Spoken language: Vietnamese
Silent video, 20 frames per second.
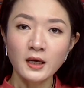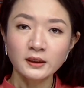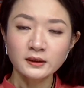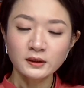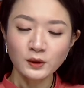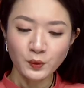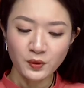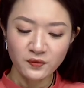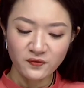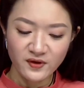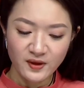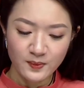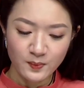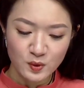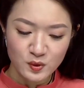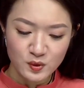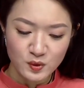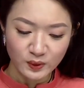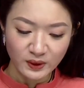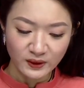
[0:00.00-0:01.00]
Thưa quý vị, một
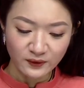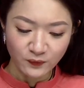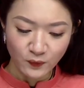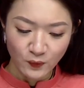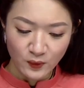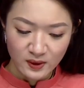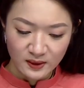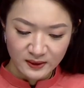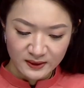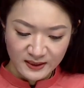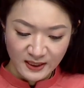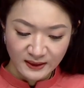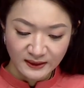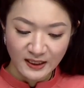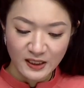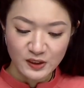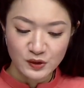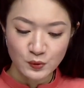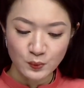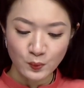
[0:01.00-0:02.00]
số thành phố lớn nhất
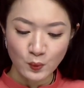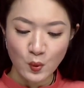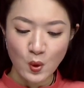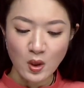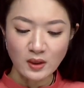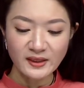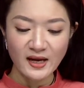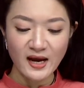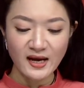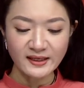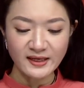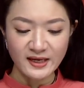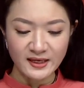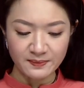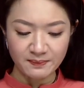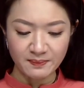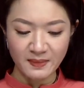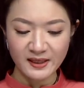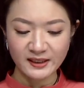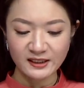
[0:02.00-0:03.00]
tại Trung Quốc đã đẩy
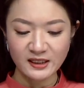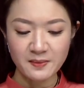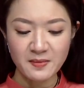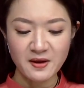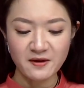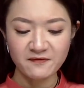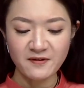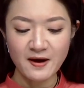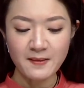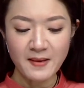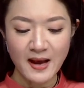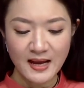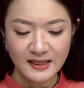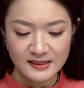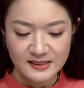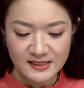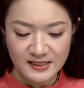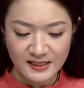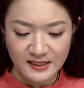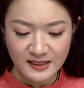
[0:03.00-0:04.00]
mạnh các biện pháp hạn
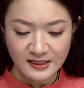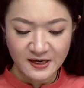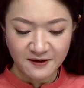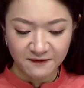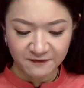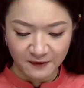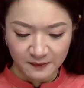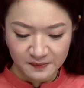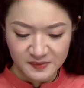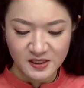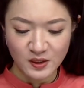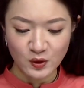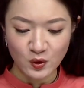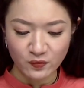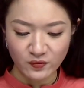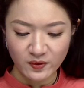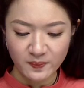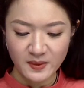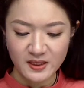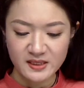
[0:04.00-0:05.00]
chế để phòng dịch
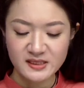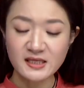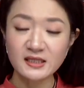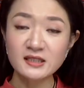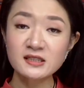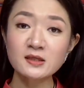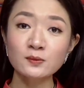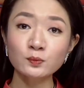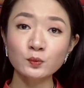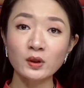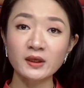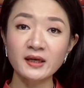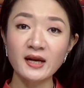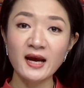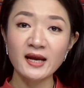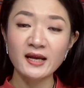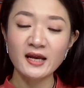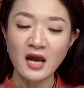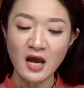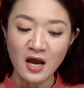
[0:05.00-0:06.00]
COVID-19 trong tuần
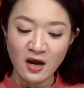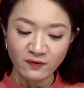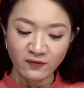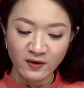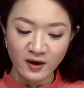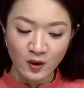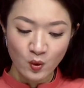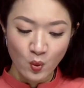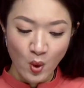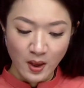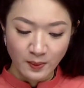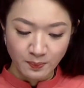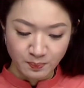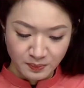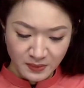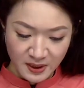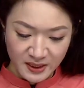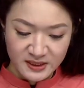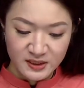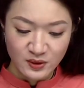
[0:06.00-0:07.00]
này với khoảng
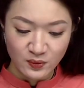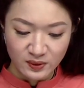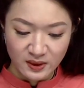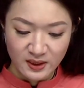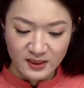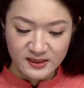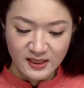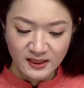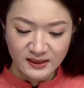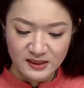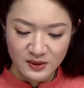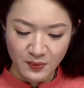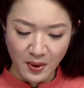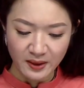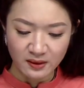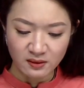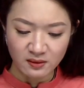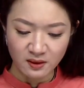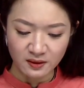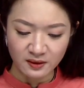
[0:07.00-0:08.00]
10 triệu người dân chịu ảnh
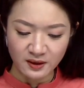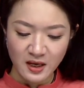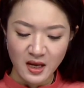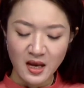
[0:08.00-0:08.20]
hưởng.